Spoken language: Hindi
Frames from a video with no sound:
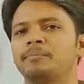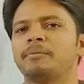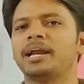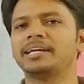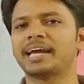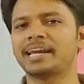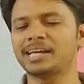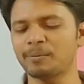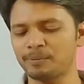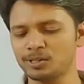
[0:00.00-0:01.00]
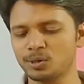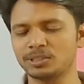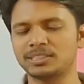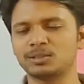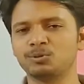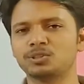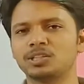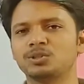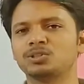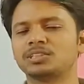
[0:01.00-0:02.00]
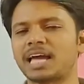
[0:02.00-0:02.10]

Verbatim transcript: मेल्ट यानी अपनी जो उसकी जो